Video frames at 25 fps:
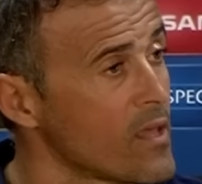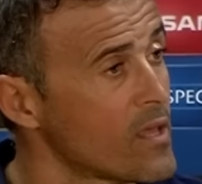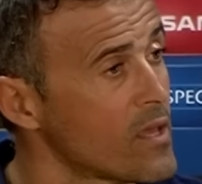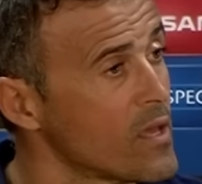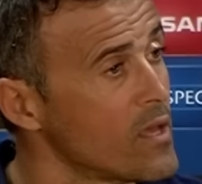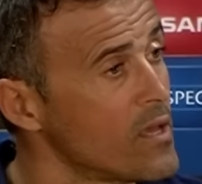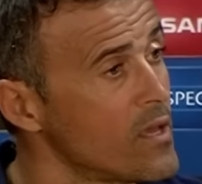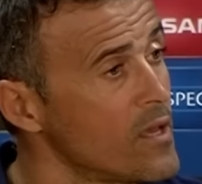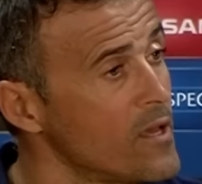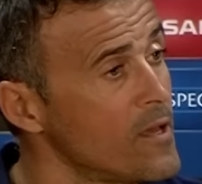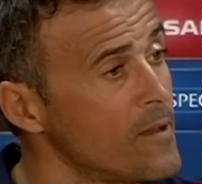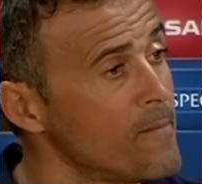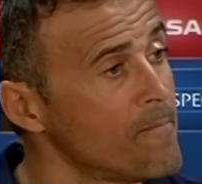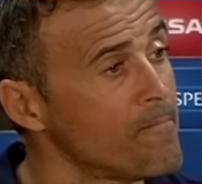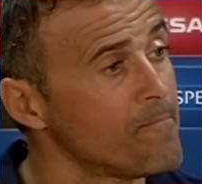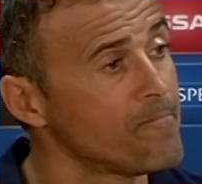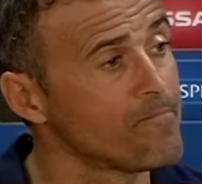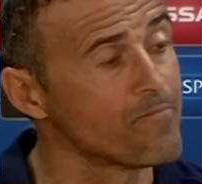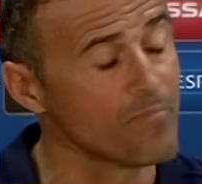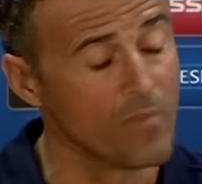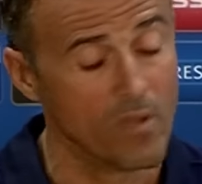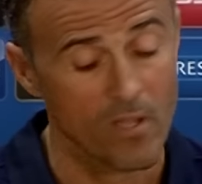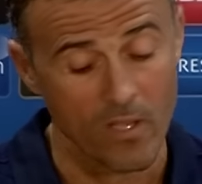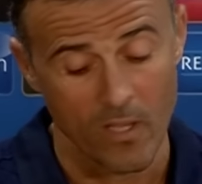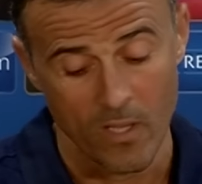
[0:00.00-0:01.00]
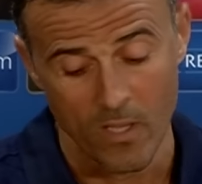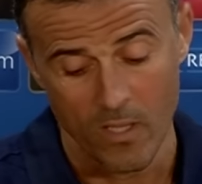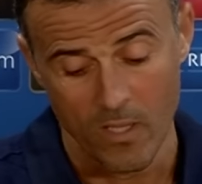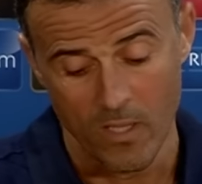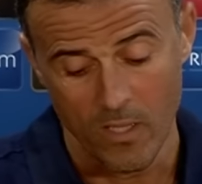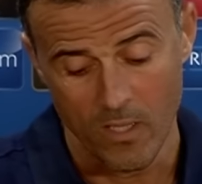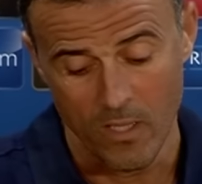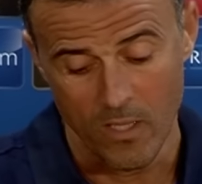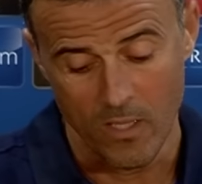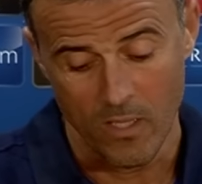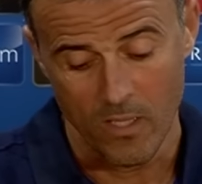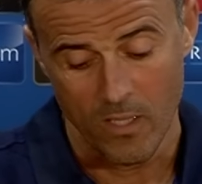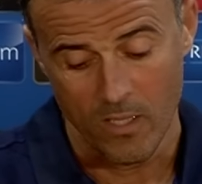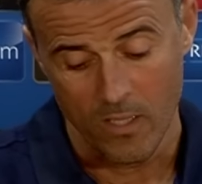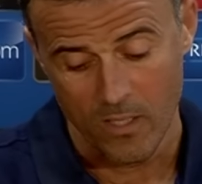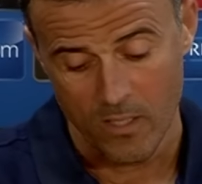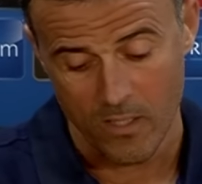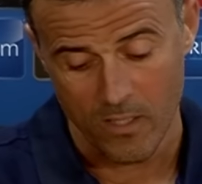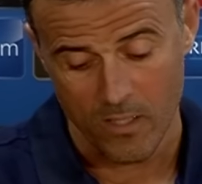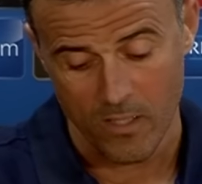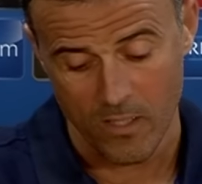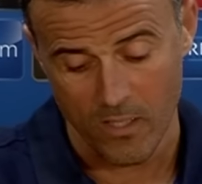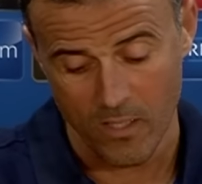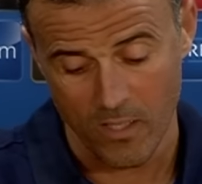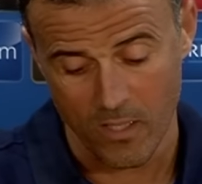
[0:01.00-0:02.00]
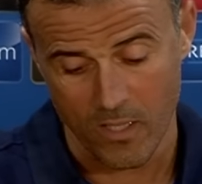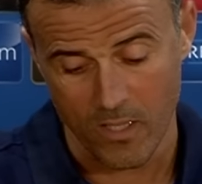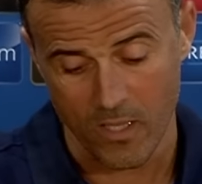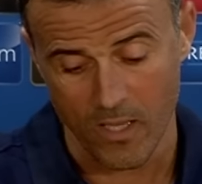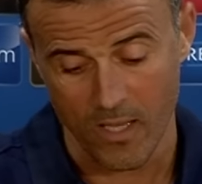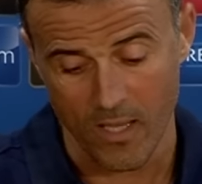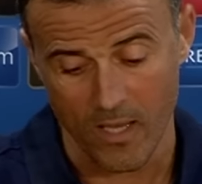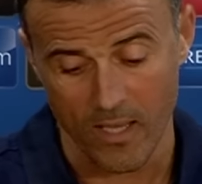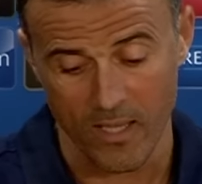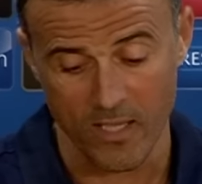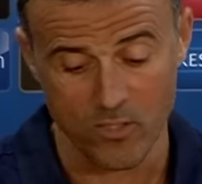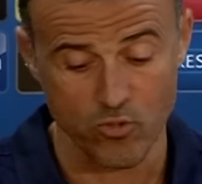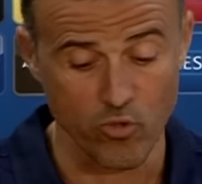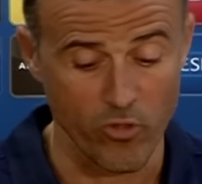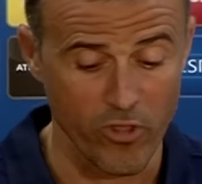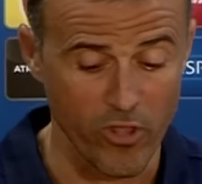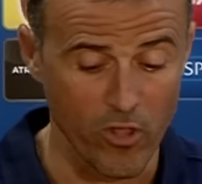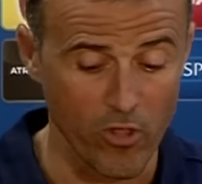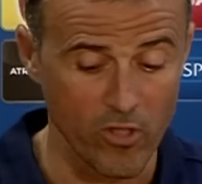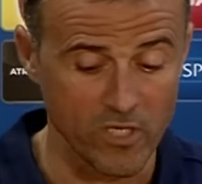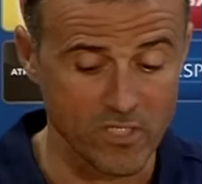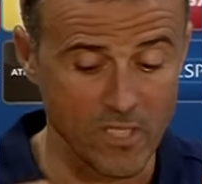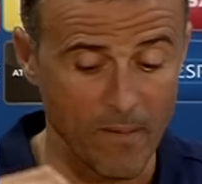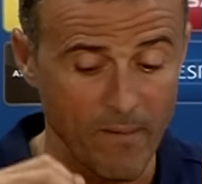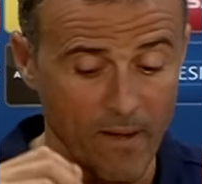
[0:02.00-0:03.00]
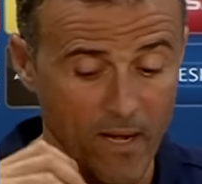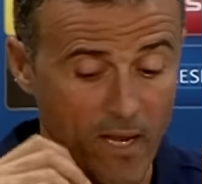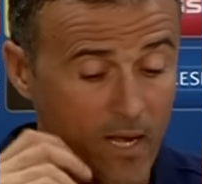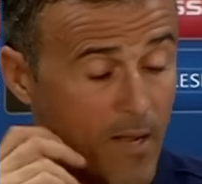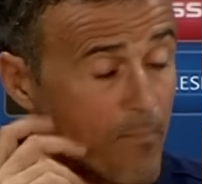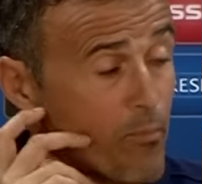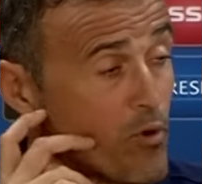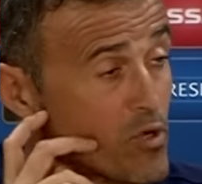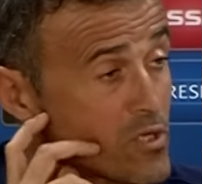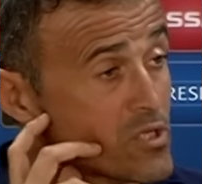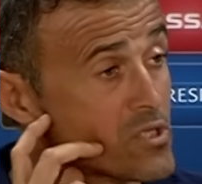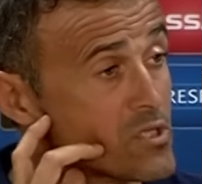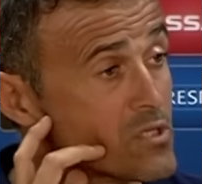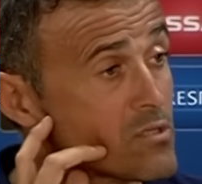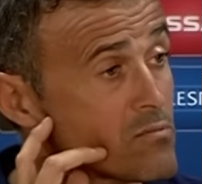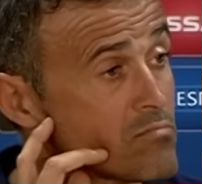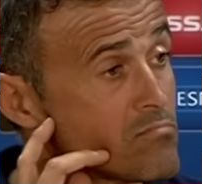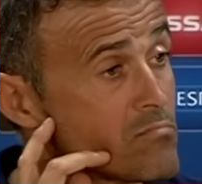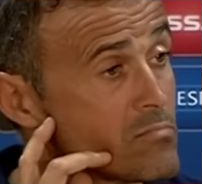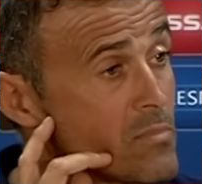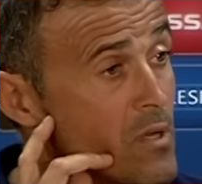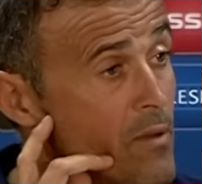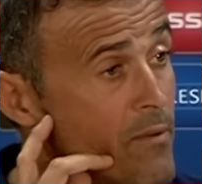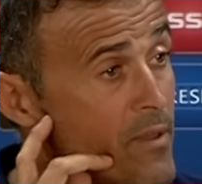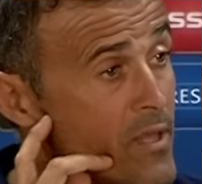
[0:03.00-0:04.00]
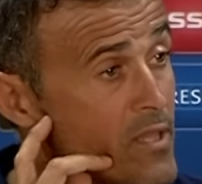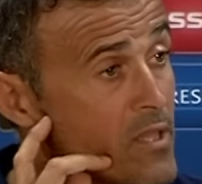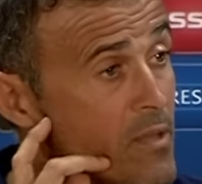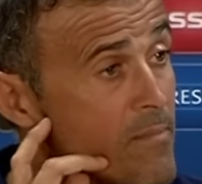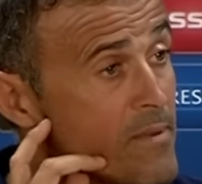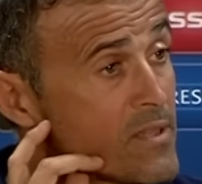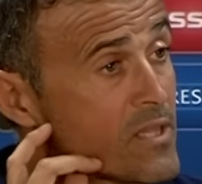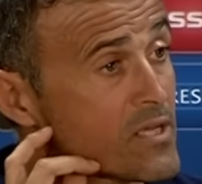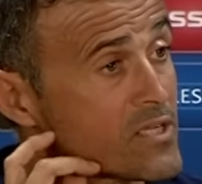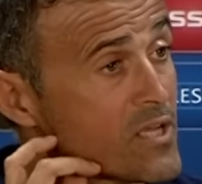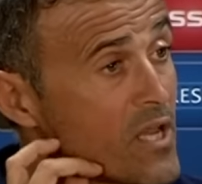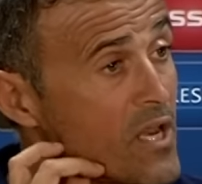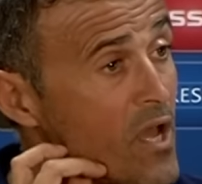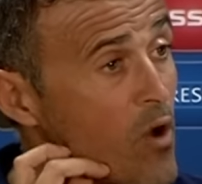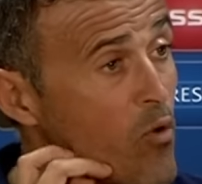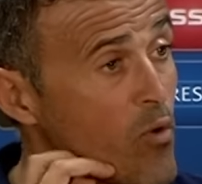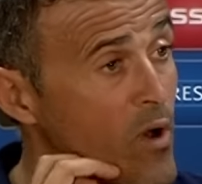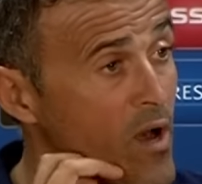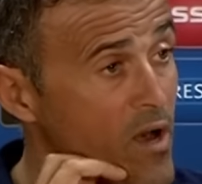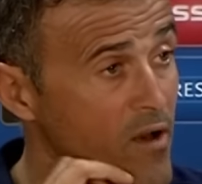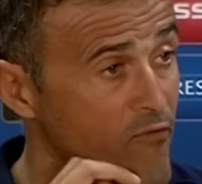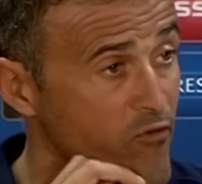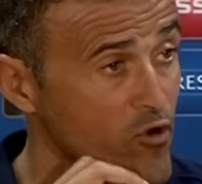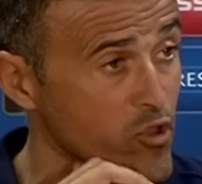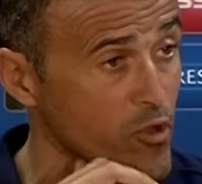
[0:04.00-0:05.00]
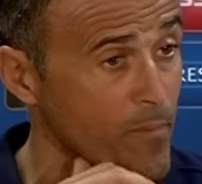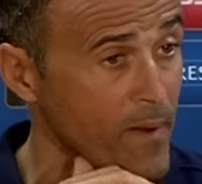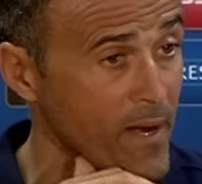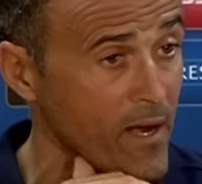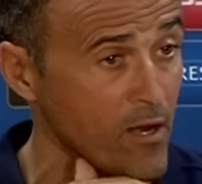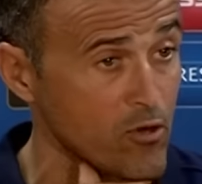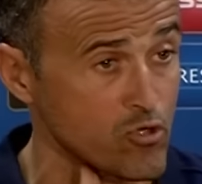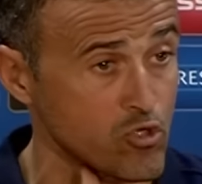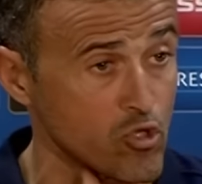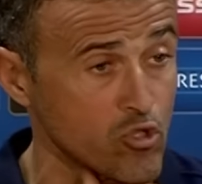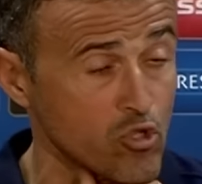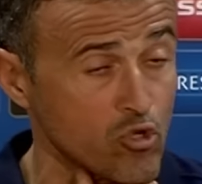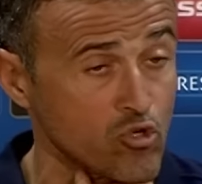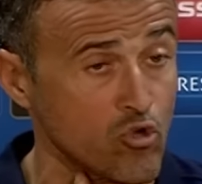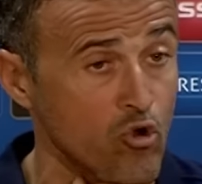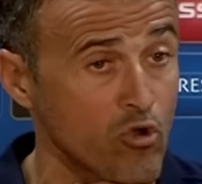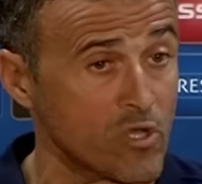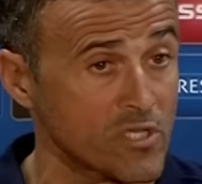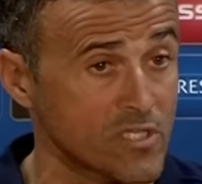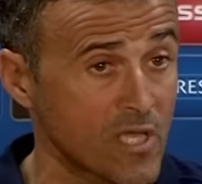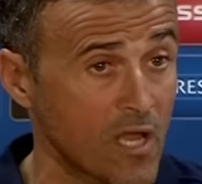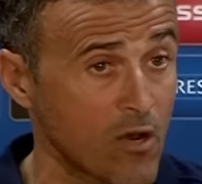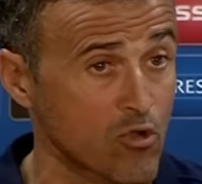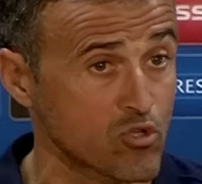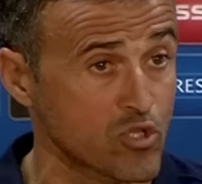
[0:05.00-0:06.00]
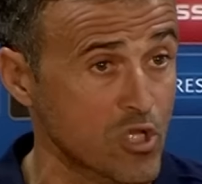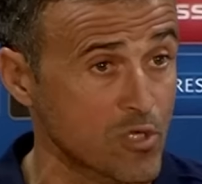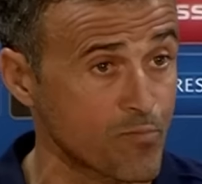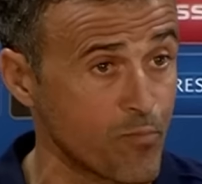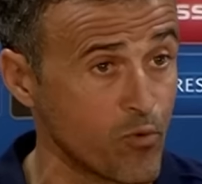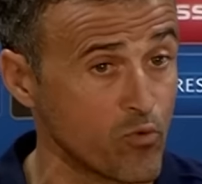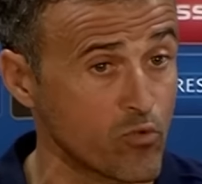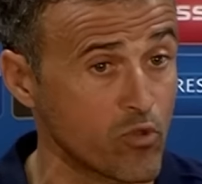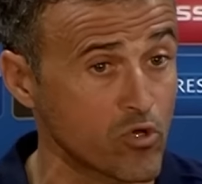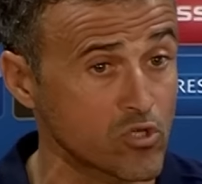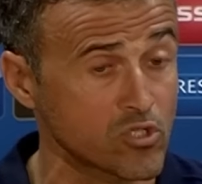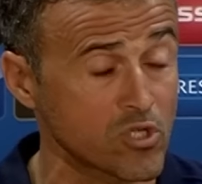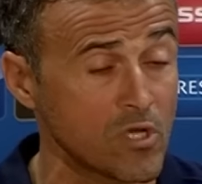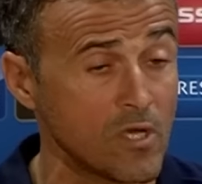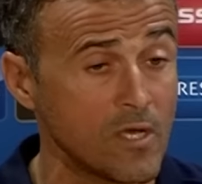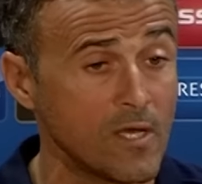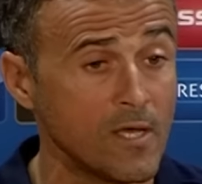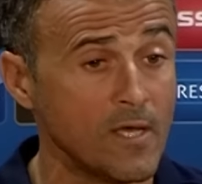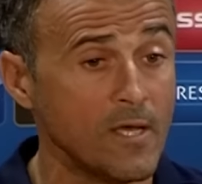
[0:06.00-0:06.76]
y que, y que haya sucedido de esta manera, pues evidentemente sería un gran refuerzo para nosotros conquistar los tres puntos.